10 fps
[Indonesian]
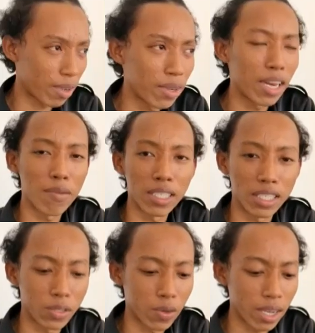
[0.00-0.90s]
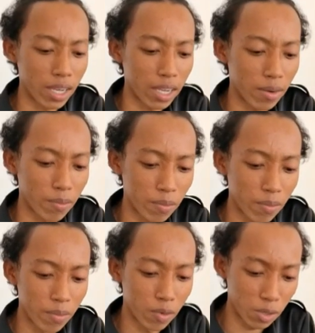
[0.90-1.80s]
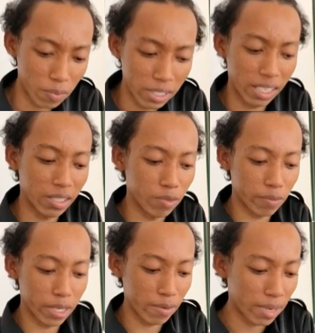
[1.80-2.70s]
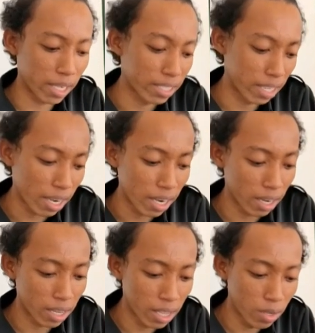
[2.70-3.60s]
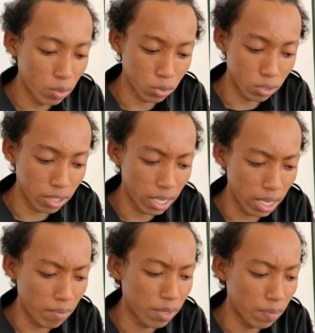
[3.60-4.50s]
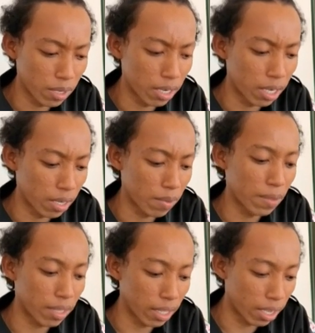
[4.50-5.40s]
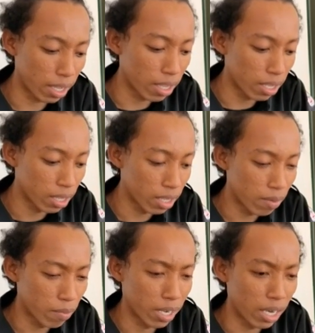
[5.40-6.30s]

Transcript: Kami iya, dari iya. mahasiswa Universitas Muhammadiyah Makassar, khususnya HMJ Pendidikan Matematika, hmm.